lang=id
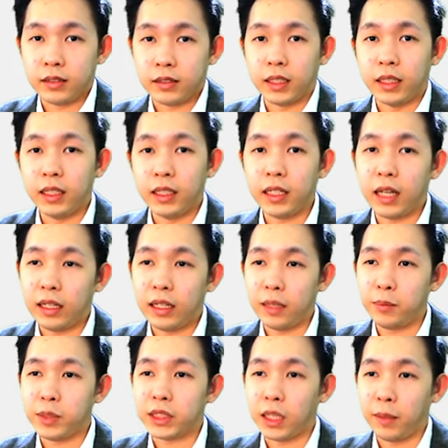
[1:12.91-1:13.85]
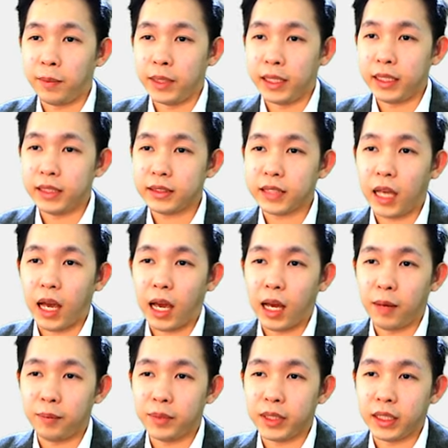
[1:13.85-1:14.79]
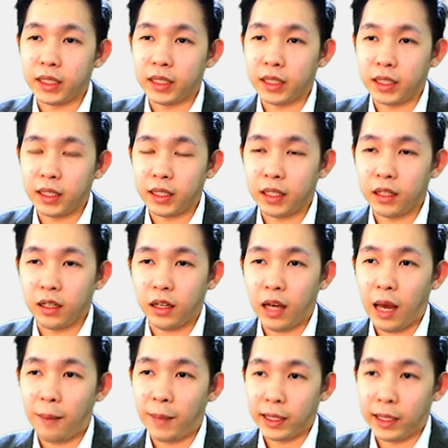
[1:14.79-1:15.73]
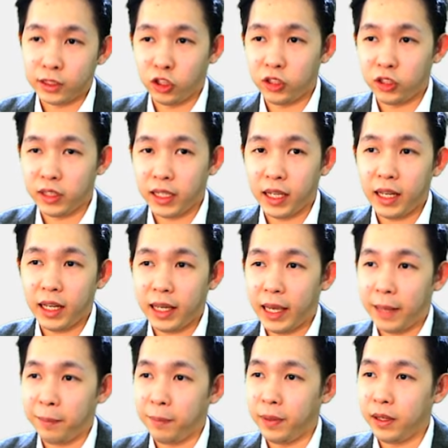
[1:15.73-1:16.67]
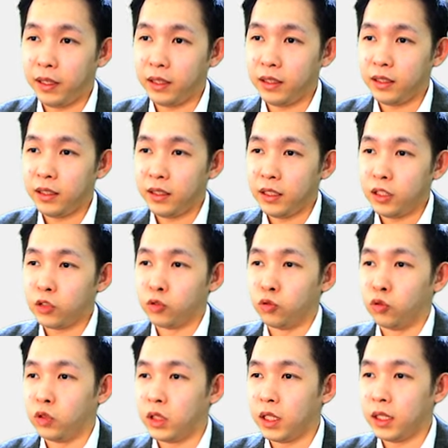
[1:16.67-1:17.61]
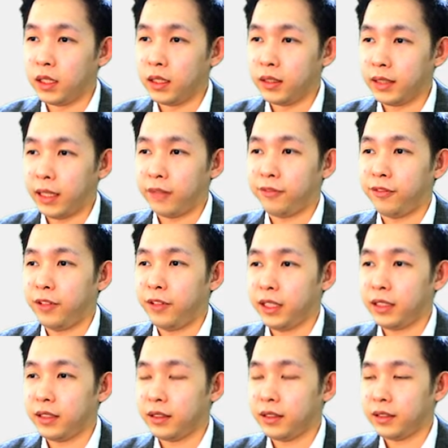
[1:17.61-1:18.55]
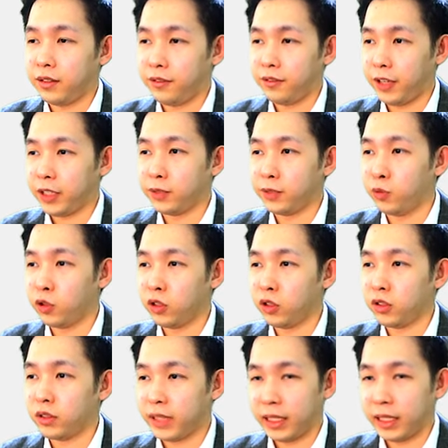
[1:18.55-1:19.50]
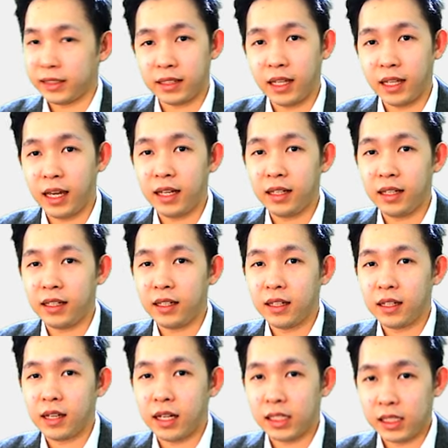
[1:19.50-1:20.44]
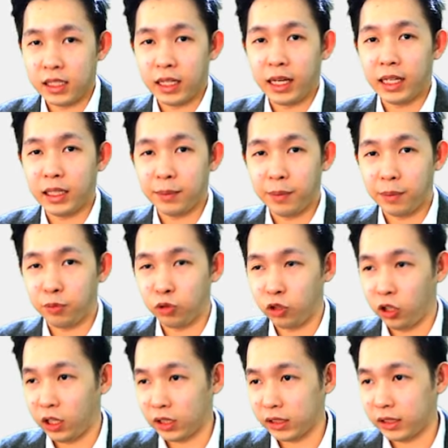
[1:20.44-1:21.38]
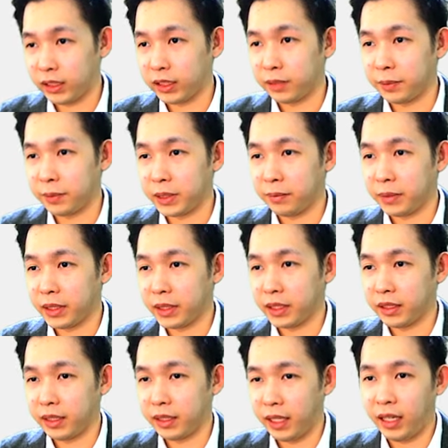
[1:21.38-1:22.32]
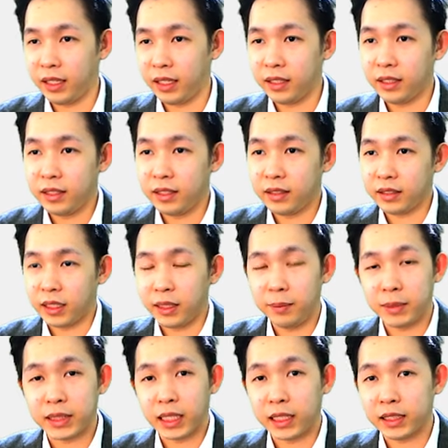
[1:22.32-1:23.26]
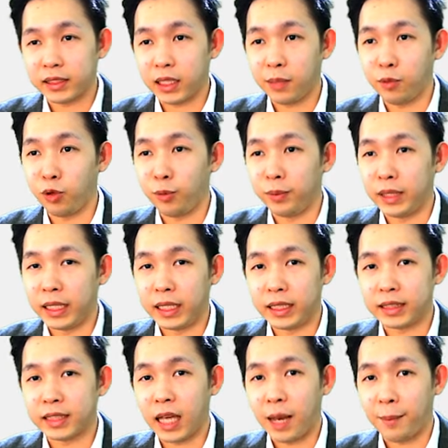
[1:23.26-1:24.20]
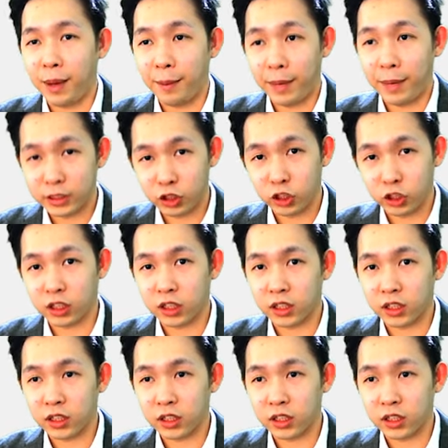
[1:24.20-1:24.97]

Jadi kalian bisa beli saham di Amazon ya, Apple, Google, Netflix, Facebook, Tesla hanya dengan 50 dolar saja teman-teman ya. Jadi misalnya saya mau beli saham Amazon.